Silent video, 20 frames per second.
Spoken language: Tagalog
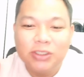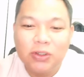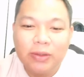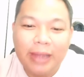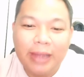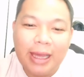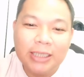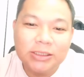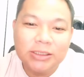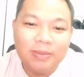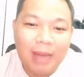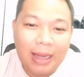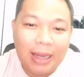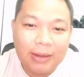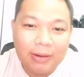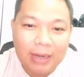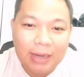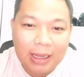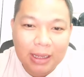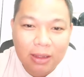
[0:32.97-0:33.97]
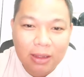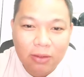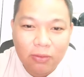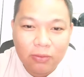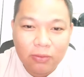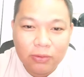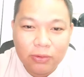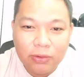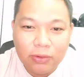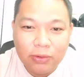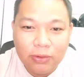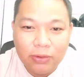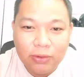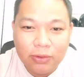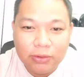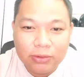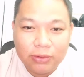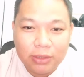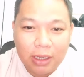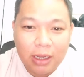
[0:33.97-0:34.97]
So guys, bago lang akong
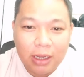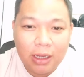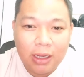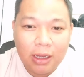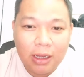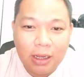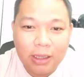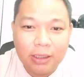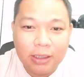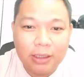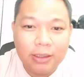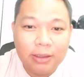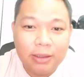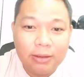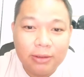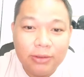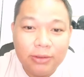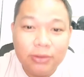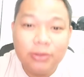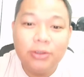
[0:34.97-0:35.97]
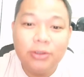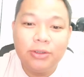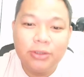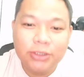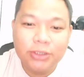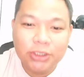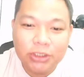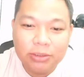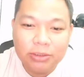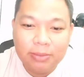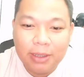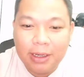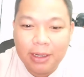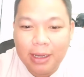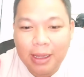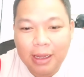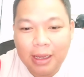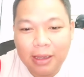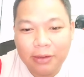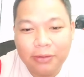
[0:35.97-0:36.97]
new, uh, new YouTuber
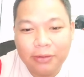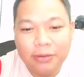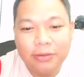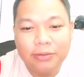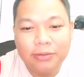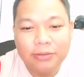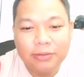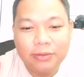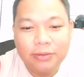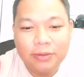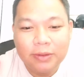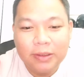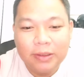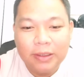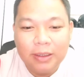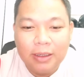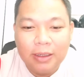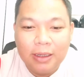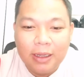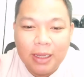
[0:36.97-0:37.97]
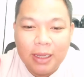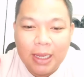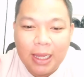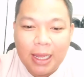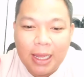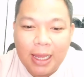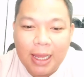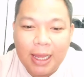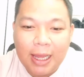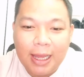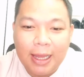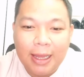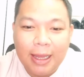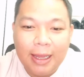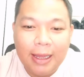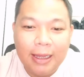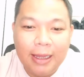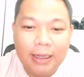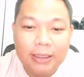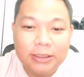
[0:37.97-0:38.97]
lang ako.
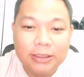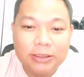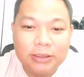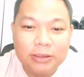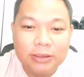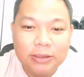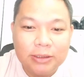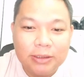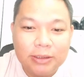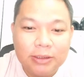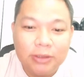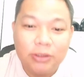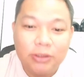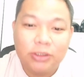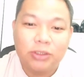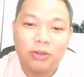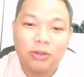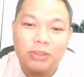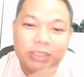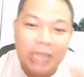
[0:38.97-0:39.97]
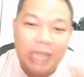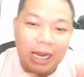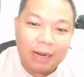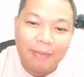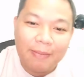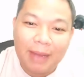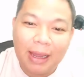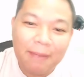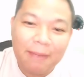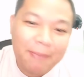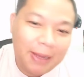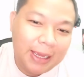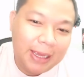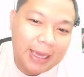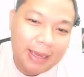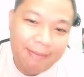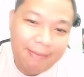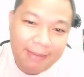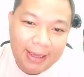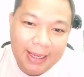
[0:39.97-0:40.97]
Uh, gusto ko sana
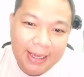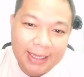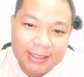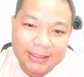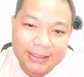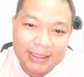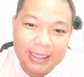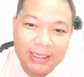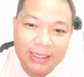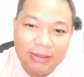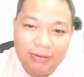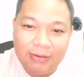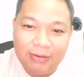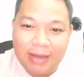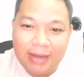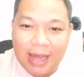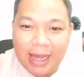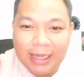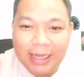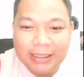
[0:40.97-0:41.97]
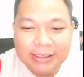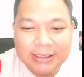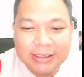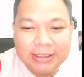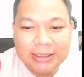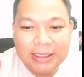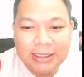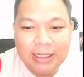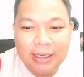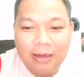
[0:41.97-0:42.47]
makipagkaibigan sa inyo guys.